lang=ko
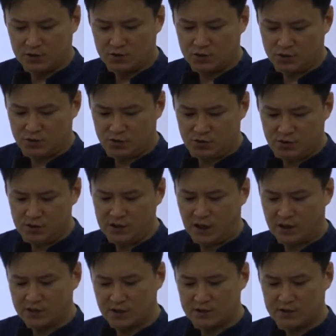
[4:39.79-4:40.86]
이렇게 쭉
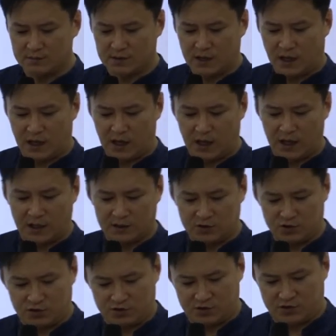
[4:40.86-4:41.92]
나와져 있습니다.
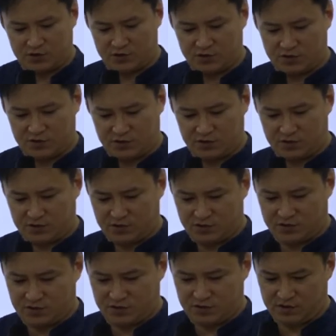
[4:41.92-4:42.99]
쭉
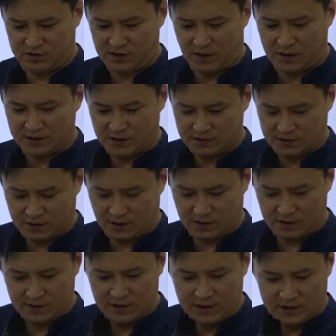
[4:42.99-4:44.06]
나와져
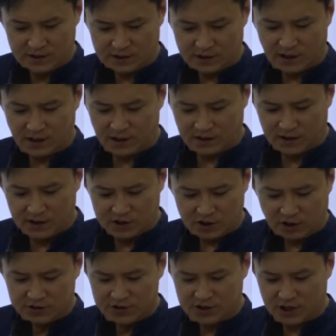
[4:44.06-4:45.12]
있어요. 네.
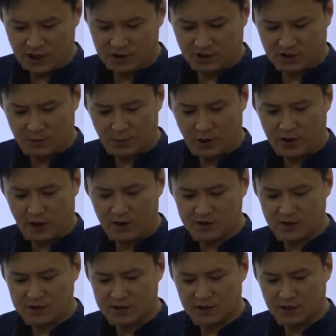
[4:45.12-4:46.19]
전체 연대표가
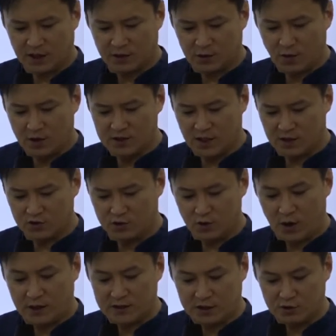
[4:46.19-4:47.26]
나와져 있으니까 이거 굉장히
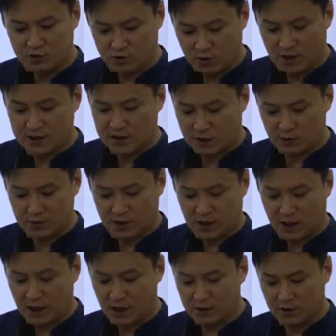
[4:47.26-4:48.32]
중요한 중요한
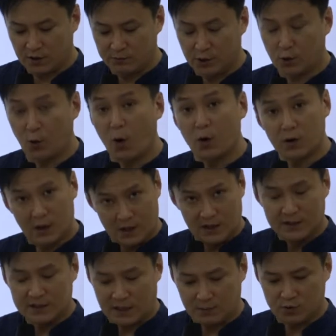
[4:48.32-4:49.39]
자료니까 여러분들 꼭
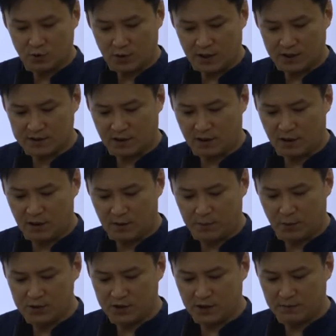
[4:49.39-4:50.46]
참조를 해서
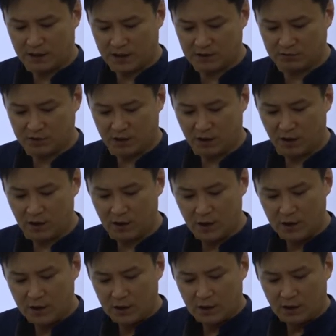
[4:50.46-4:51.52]
보시기 바라고요.
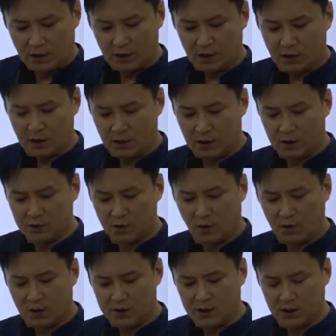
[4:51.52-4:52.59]
어,
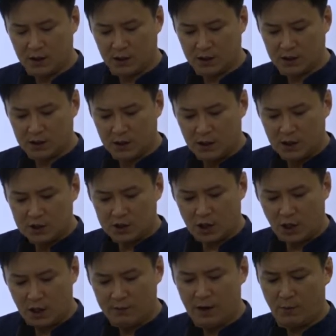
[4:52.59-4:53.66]
요거는
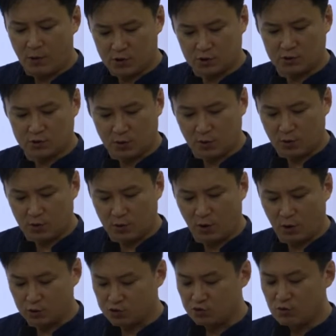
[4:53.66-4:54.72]
처음에 보셔도
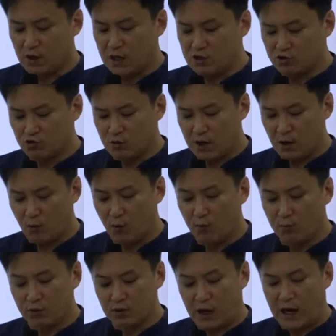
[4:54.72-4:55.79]
좋고 중간중간
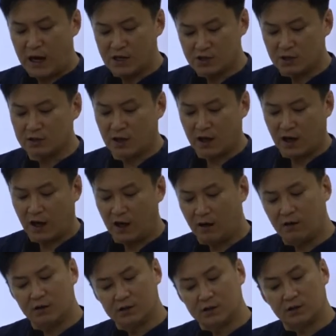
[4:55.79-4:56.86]
공부를 하셔다가
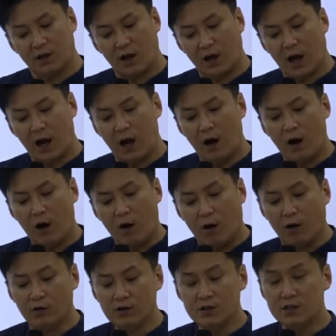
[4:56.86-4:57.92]
어, 이때가
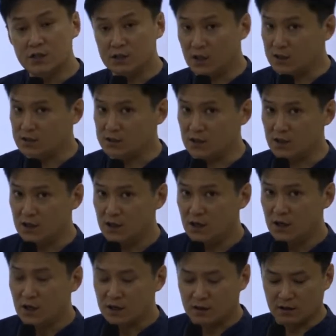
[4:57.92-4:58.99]
어느 시대지?
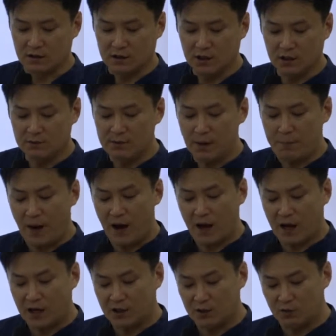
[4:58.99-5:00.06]
그런 흐름을
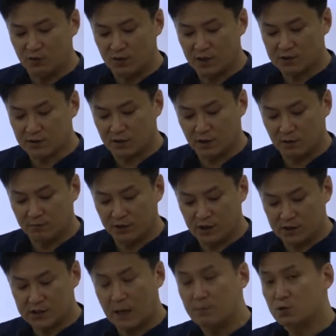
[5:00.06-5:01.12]
파악하기 위해서
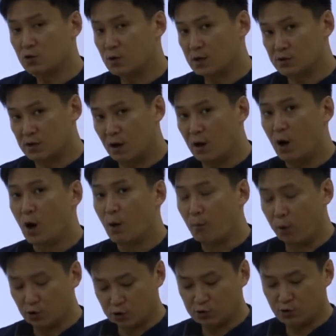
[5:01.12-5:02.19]
여러분들이 참조로 해서
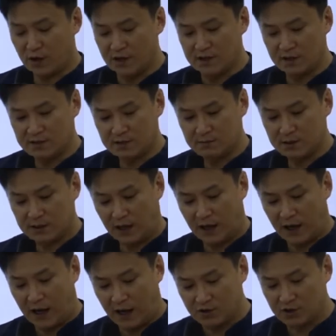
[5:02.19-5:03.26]
보셔도
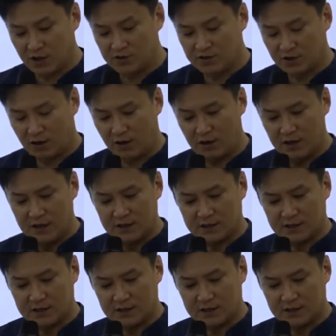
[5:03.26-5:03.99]
괜찮습니다. 아시겠죠?